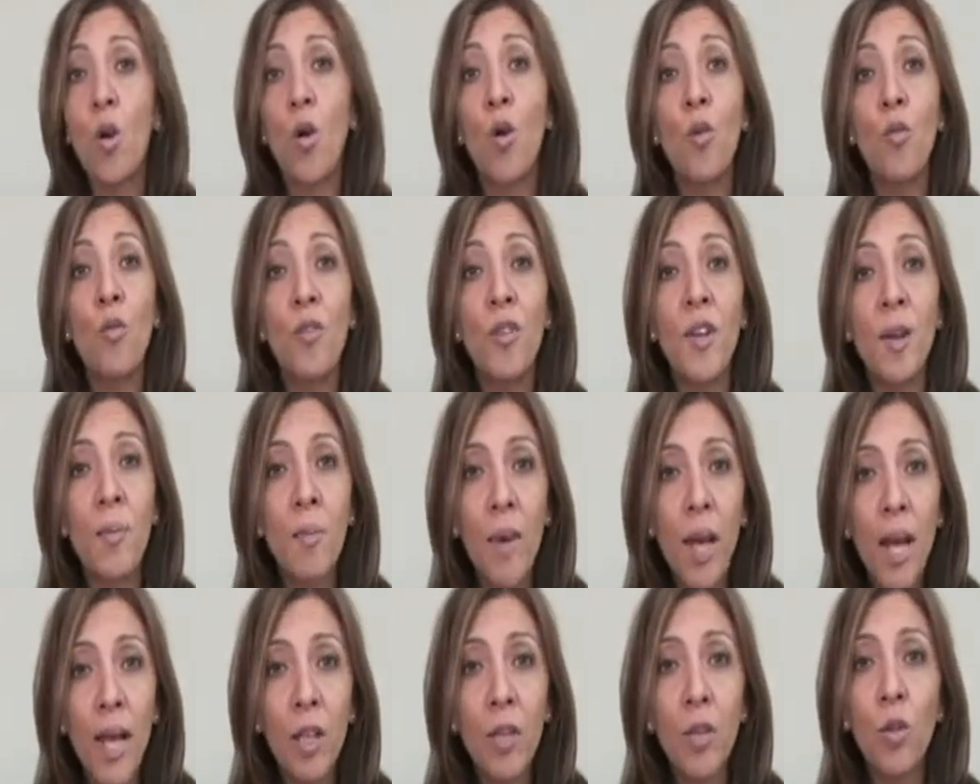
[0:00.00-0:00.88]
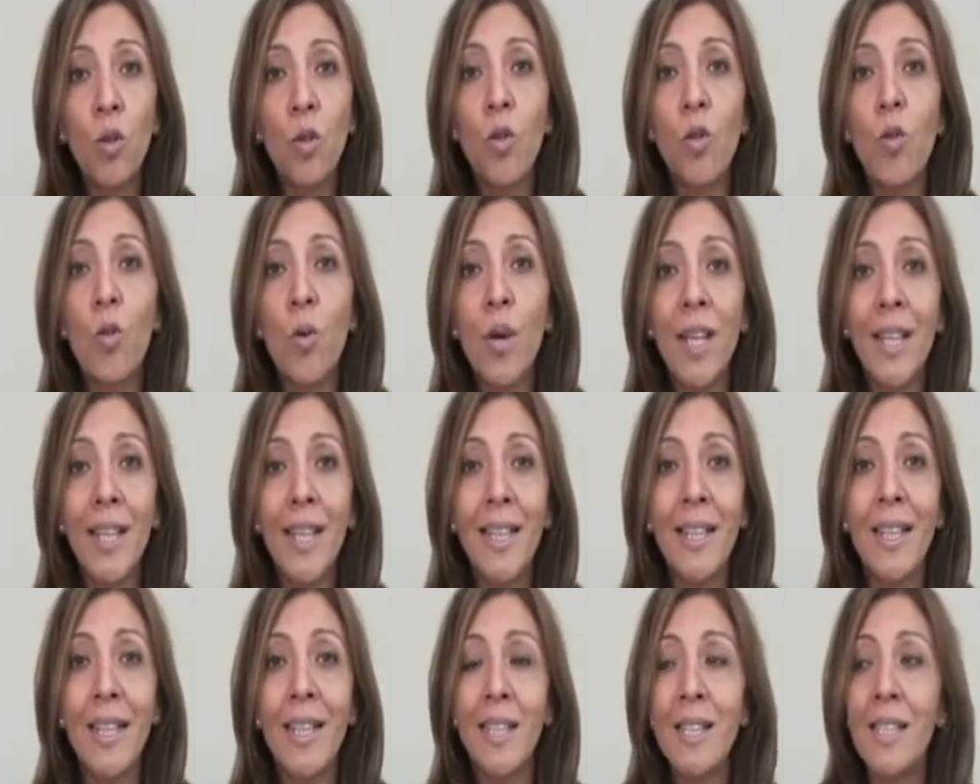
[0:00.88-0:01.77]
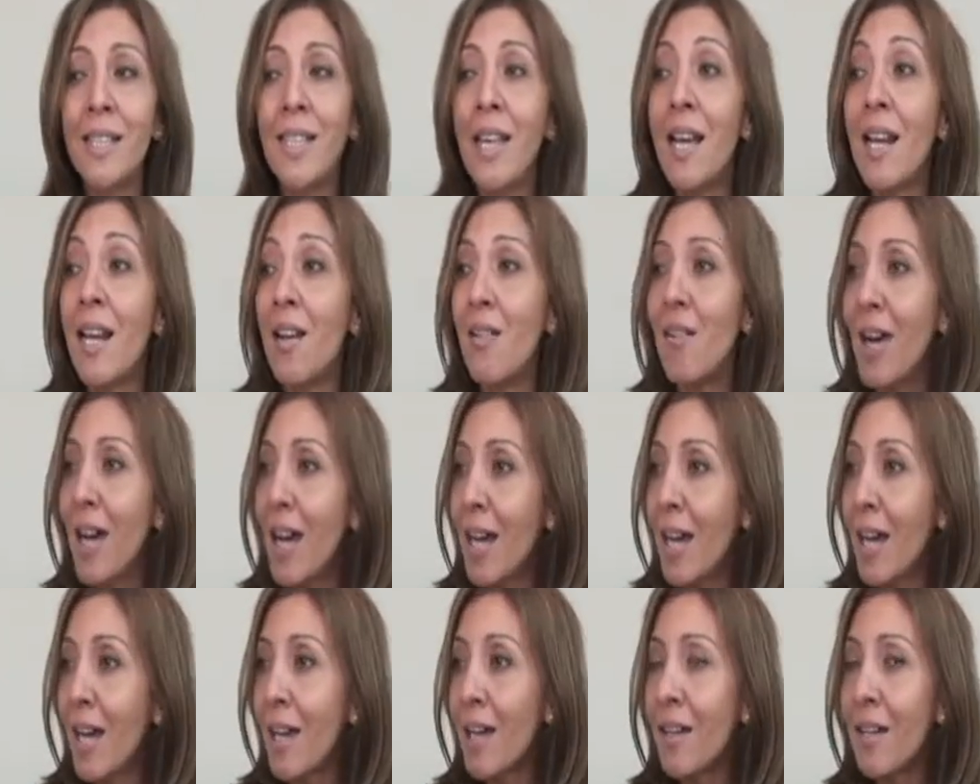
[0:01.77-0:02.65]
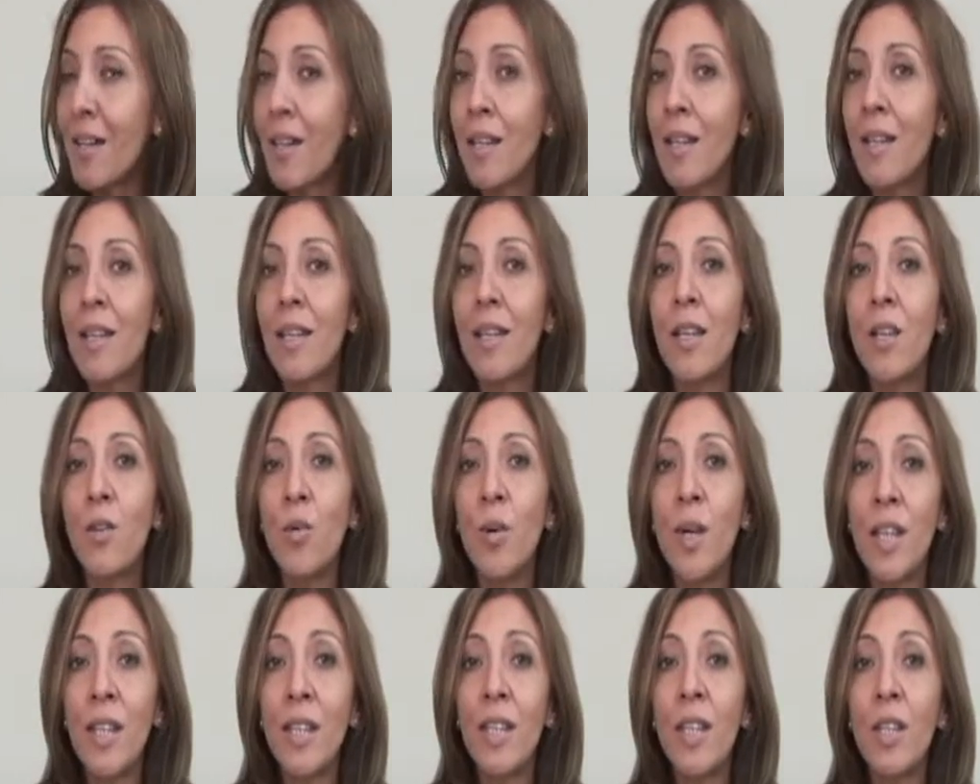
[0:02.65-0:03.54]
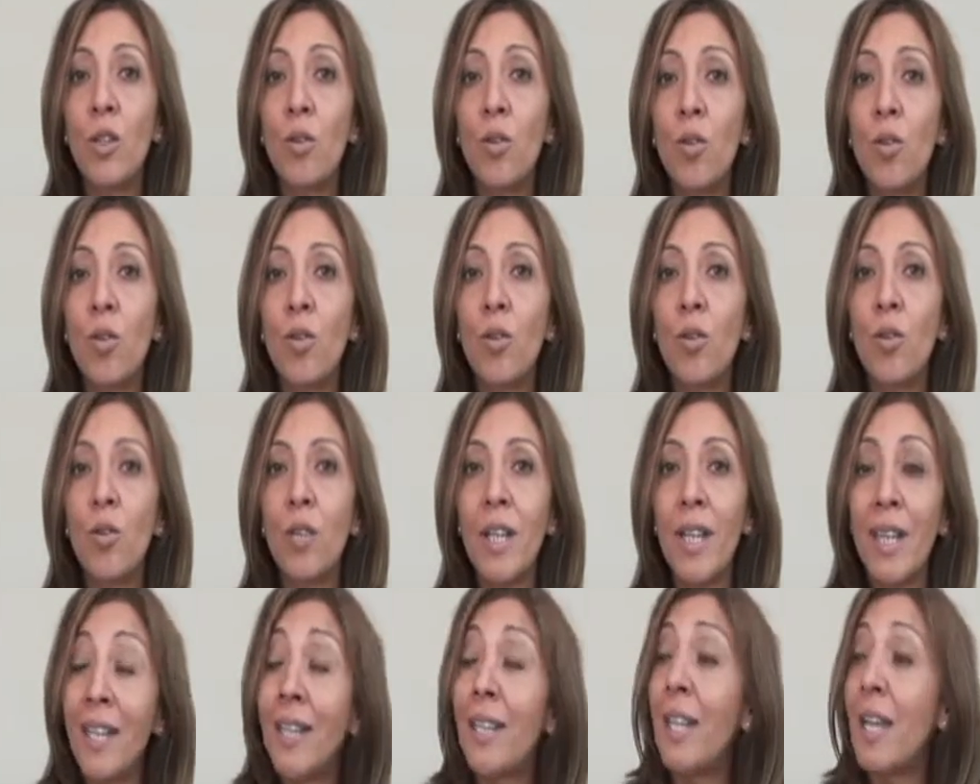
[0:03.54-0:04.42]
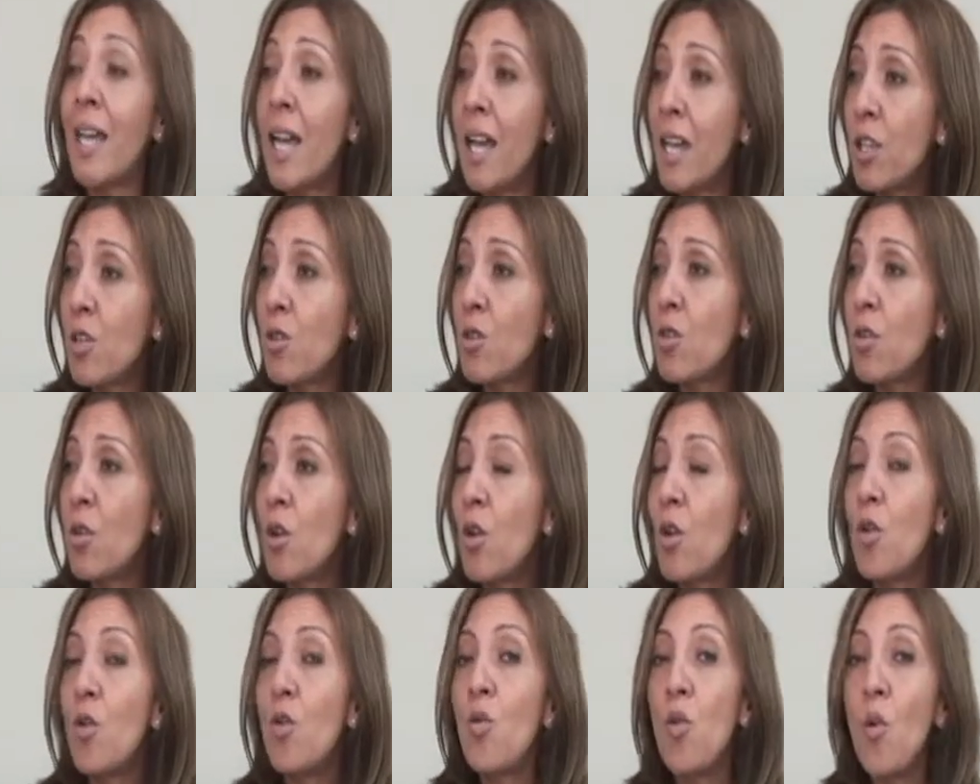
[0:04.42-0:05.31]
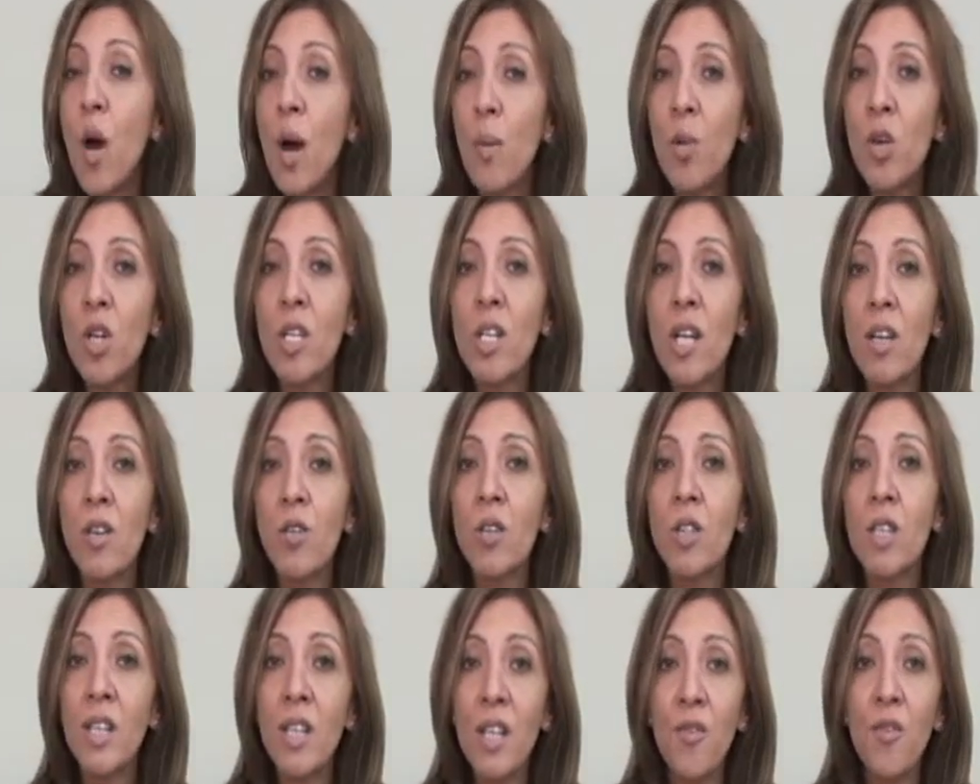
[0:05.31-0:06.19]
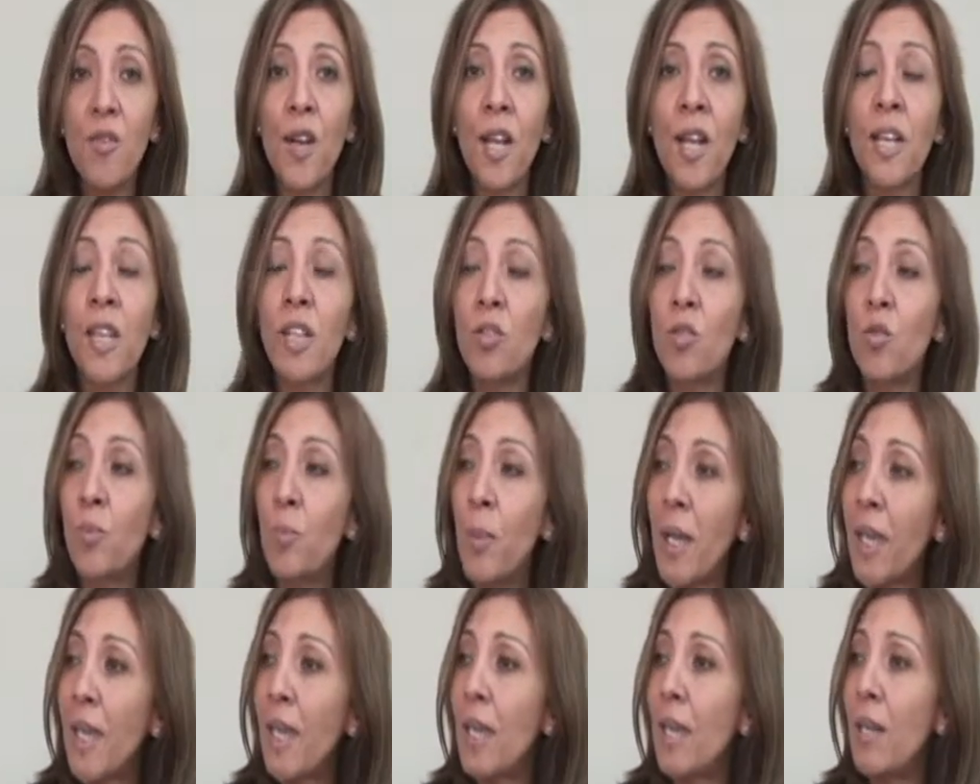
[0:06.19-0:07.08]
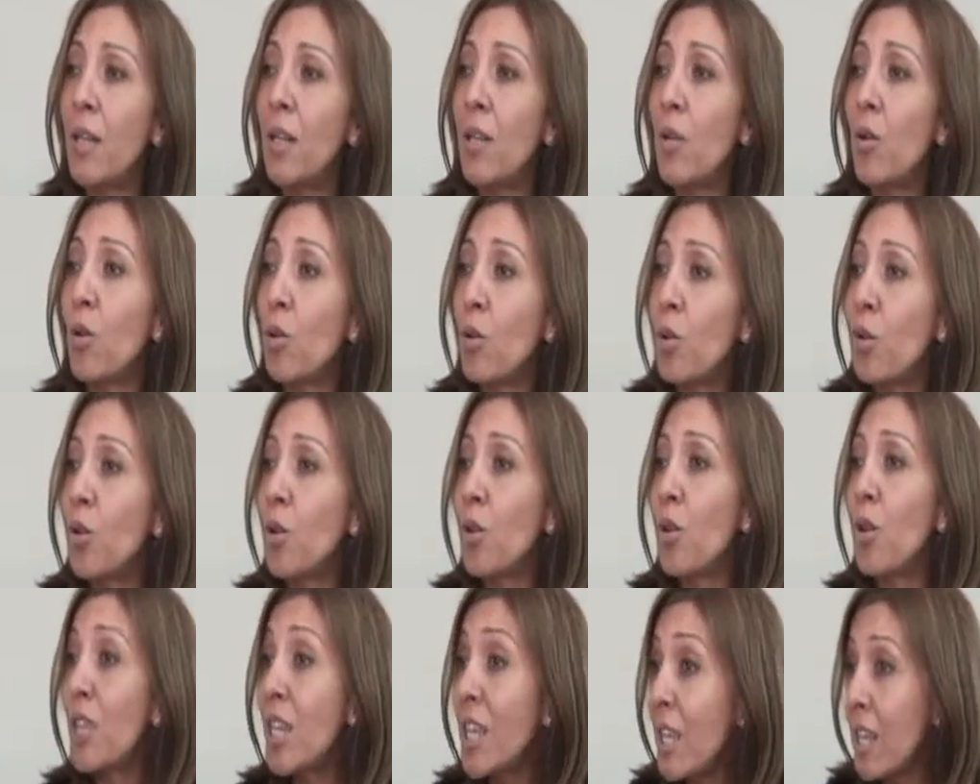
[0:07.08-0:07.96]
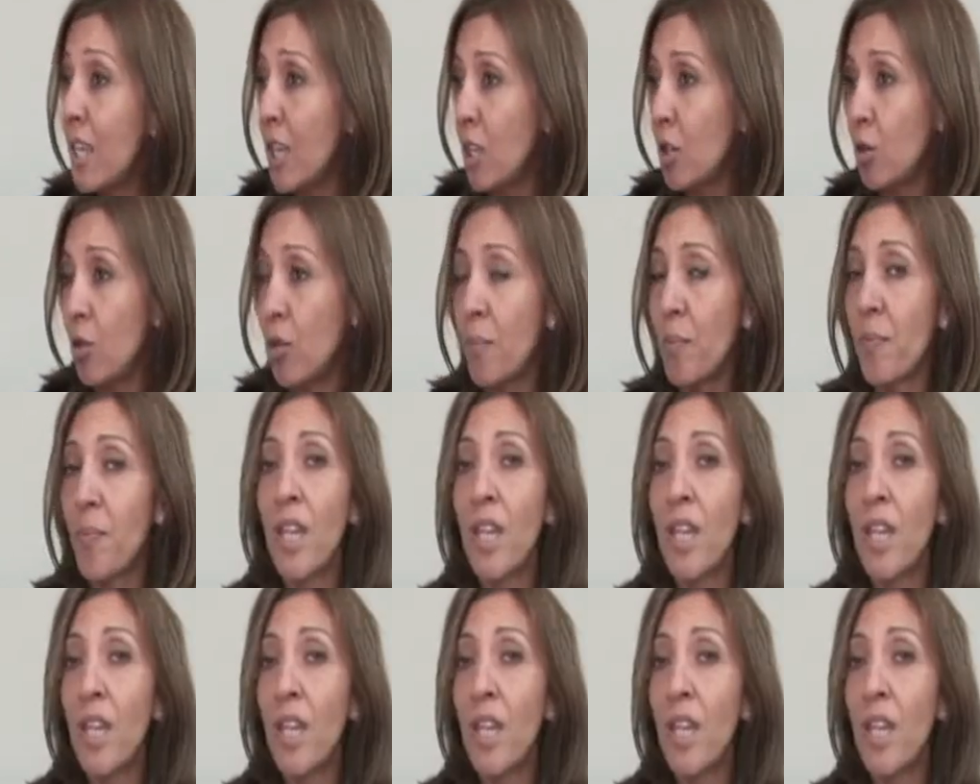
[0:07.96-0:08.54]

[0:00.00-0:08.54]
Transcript: confirmando una tendencia a la baja que durante todo este año no ha mostrado cifras que superen los dos dígitos.